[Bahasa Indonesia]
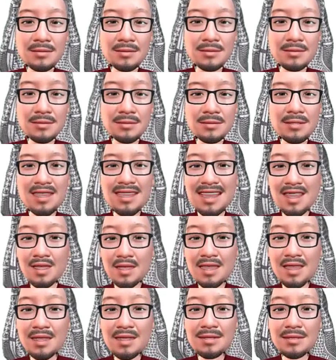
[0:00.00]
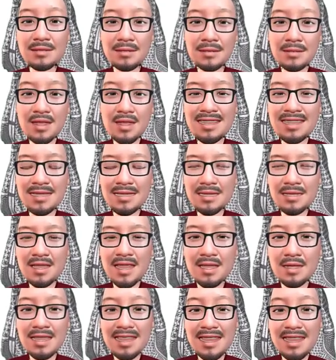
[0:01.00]
Toyib bisa
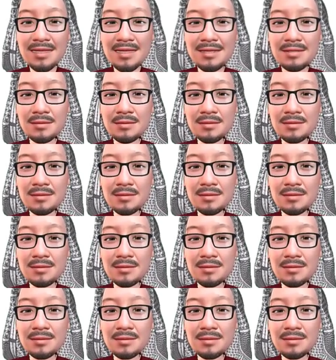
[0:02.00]
difahami ya.